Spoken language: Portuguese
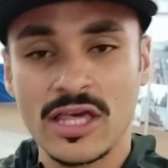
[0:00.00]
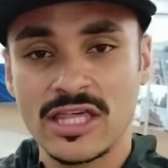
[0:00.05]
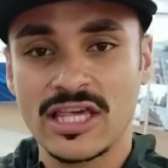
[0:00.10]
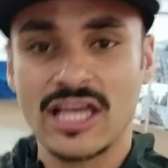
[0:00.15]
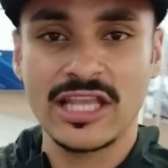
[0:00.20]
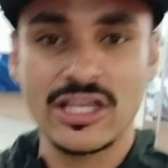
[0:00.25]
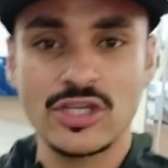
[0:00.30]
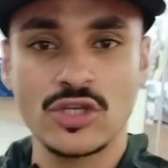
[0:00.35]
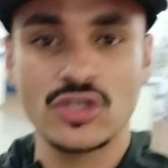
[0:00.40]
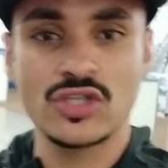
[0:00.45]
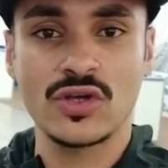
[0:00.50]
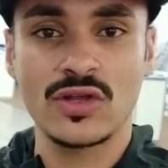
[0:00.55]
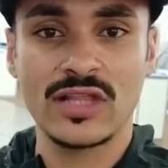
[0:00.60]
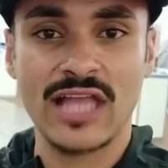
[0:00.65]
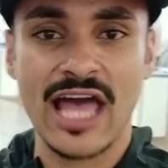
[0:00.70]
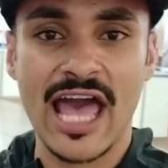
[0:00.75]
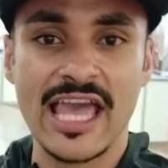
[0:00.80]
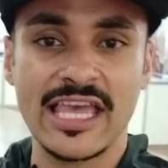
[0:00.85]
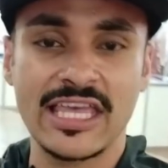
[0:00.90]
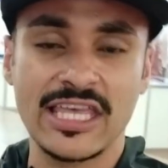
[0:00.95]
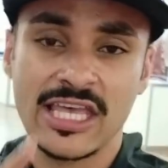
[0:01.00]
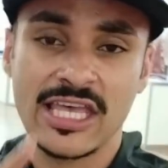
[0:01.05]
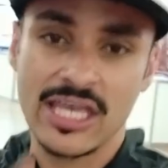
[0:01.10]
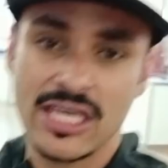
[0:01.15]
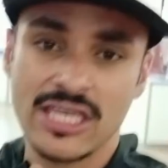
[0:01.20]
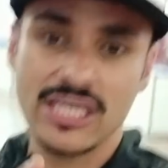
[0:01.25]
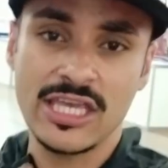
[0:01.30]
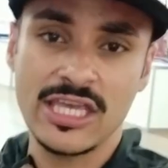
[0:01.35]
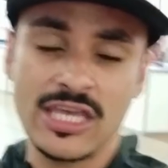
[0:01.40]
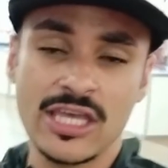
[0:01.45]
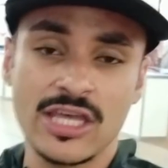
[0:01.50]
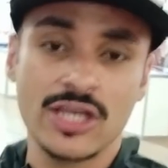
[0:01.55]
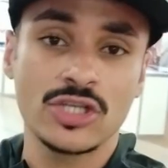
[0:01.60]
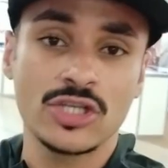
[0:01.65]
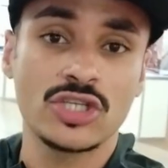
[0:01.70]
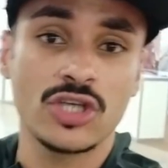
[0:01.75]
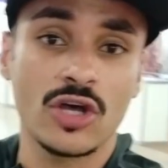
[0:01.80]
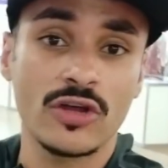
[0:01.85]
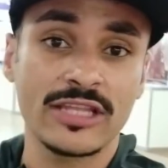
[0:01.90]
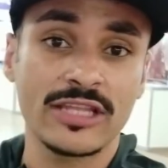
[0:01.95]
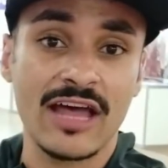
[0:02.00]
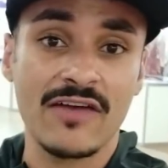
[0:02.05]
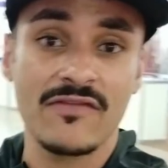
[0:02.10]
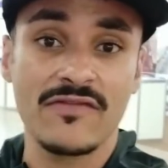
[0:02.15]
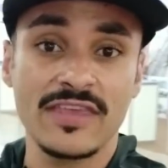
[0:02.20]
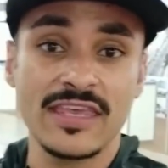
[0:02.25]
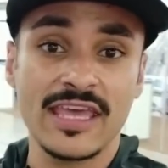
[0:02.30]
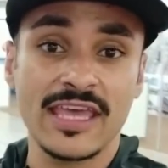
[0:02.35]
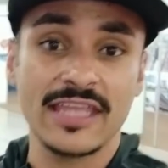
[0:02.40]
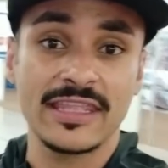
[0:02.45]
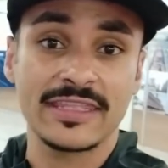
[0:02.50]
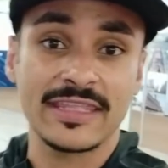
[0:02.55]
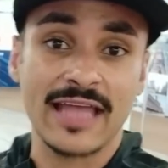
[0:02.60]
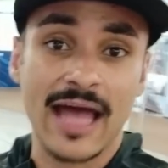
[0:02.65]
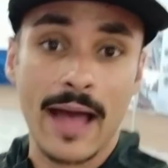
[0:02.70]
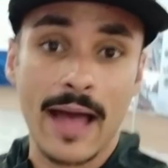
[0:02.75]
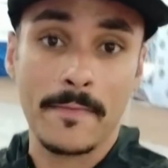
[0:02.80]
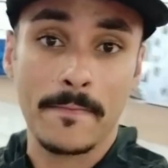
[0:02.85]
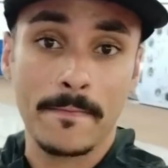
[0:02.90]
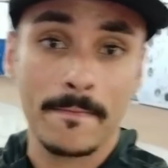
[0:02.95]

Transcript: já deixa o seu like e solta a vinheta.